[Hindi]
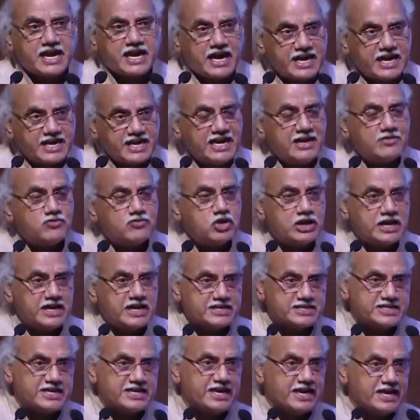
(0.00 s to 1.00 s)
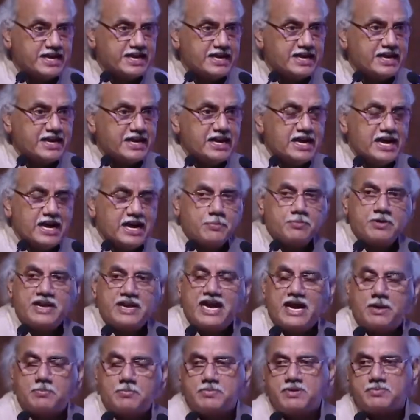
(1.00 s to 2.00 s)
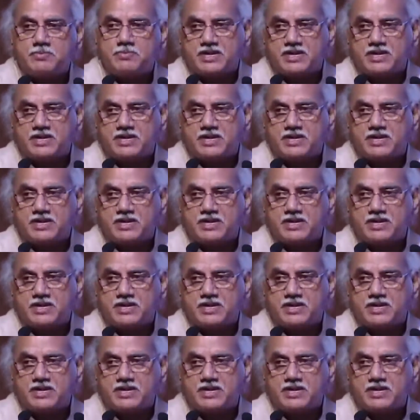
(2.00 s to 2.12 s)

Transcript: कहानियाँ वो लिखते हैं अपने आप में